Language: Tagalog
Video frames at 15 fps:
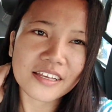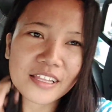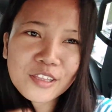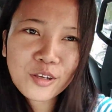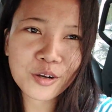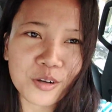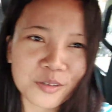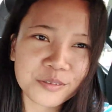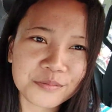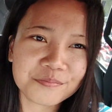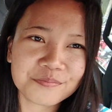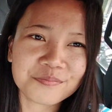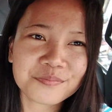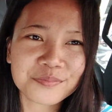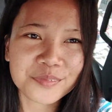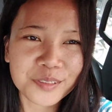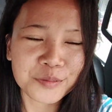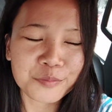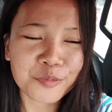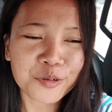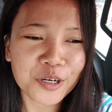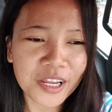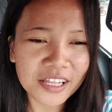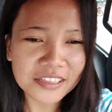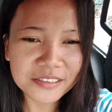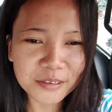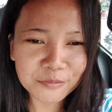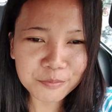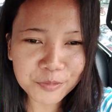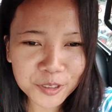Ano? For health,
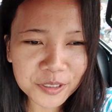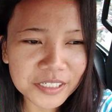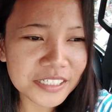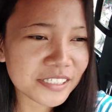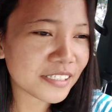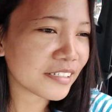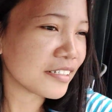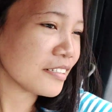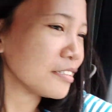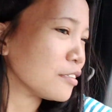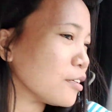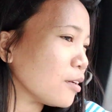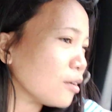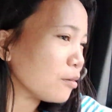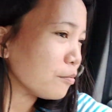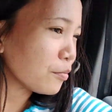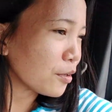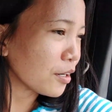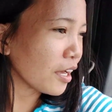for reason. For